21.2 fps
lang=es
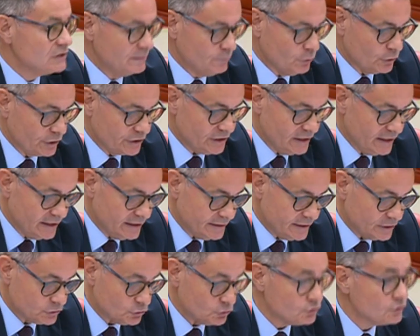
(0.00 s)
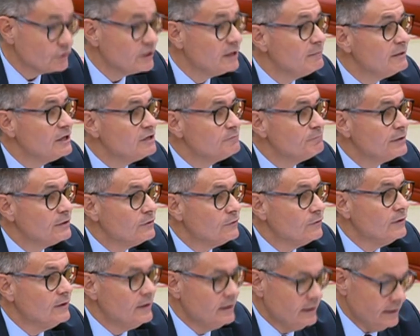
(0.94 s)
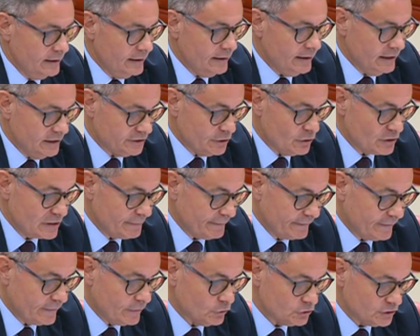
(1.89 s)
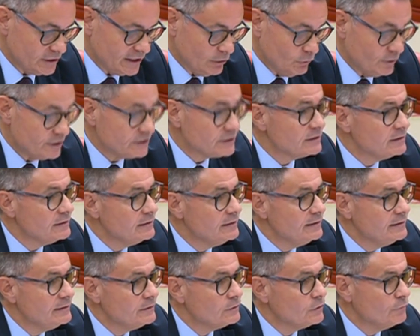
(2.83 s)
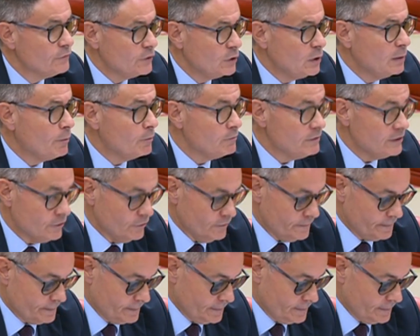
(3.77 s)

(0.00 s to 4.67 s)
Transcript: seremos resilientes o sostenibles, pero el señor Zapatero sí que lo es, ¿eh? con dinero público.